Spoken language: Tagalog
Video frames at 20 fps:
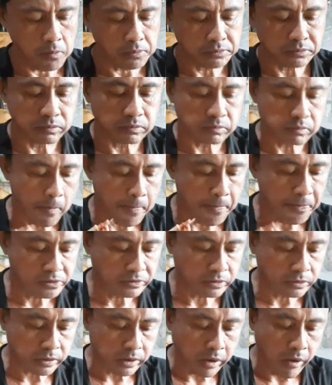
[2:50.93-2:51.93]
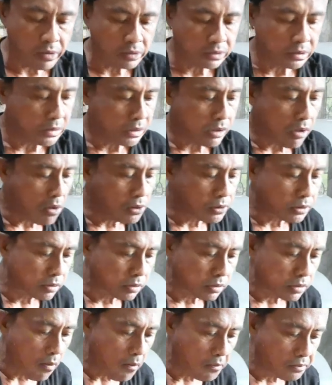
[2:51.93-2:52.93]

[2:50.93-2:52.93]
kadadlaw ko kaon wa po ko mudako